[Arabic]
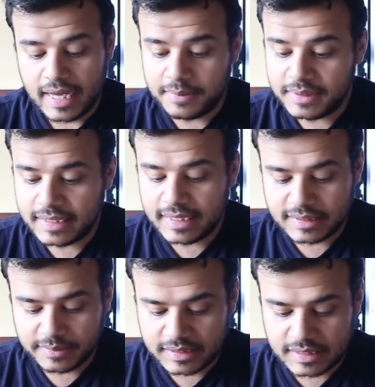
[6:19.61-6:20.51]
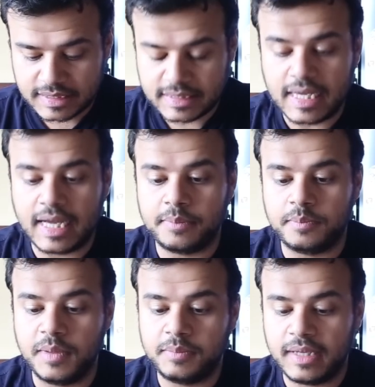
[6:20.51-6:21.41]
انا ما ادري ليش بشتري ساعه
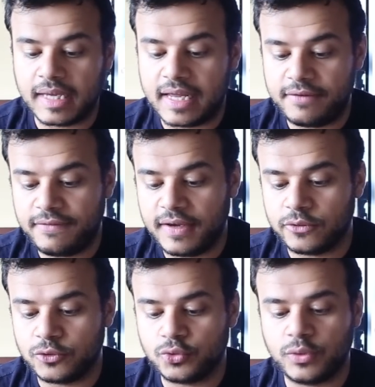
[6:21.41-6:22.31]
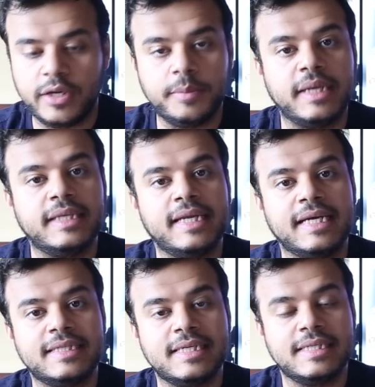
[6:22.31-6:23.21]
بمبلغ 2000 وشوي وبعدين
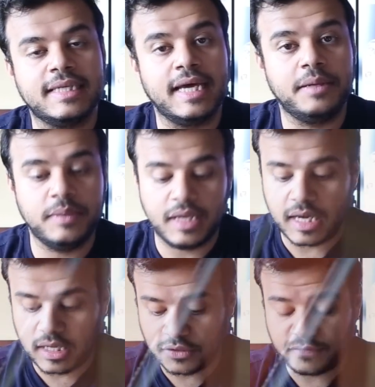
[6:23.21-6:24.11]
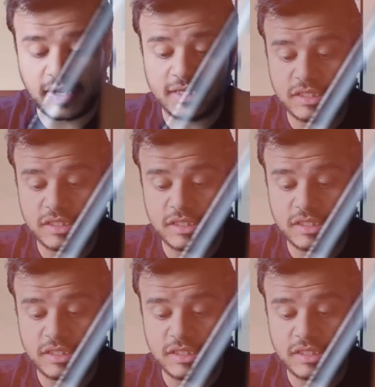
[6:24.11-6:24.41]
على اساس اني احميها ادفع